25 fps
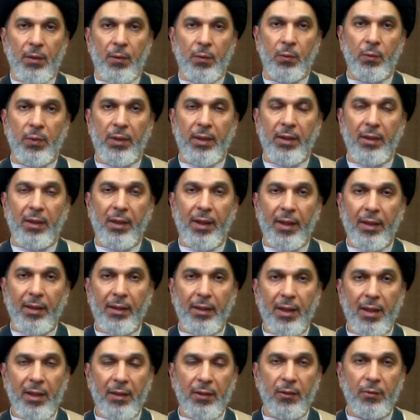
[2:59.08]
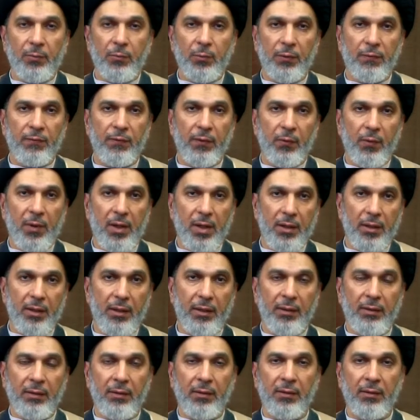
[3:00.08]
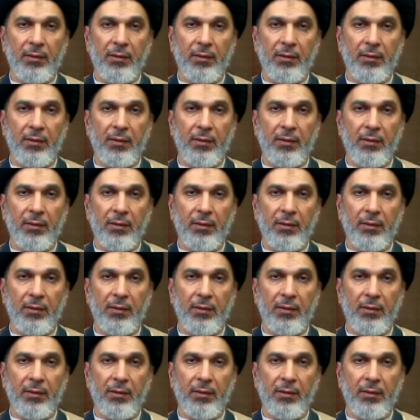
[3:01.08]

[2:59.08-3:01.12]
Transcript: والحل لا يكمن في الواقع